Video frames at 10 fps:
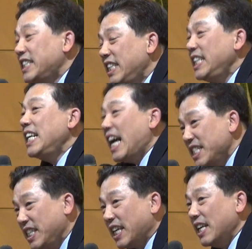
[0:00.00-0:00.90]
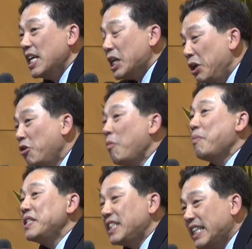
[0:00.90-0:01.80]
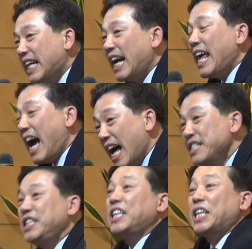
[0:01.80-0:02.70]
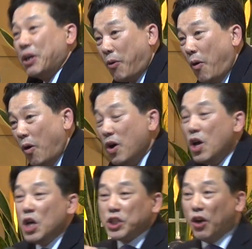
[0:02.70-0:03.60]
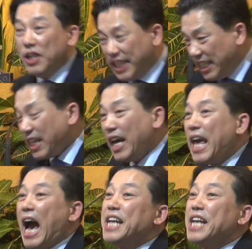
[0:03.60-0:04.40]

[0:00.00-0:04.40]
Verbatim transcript: 제 7일 안식일 일곱 번째 날에 안식일이 있고 절기상의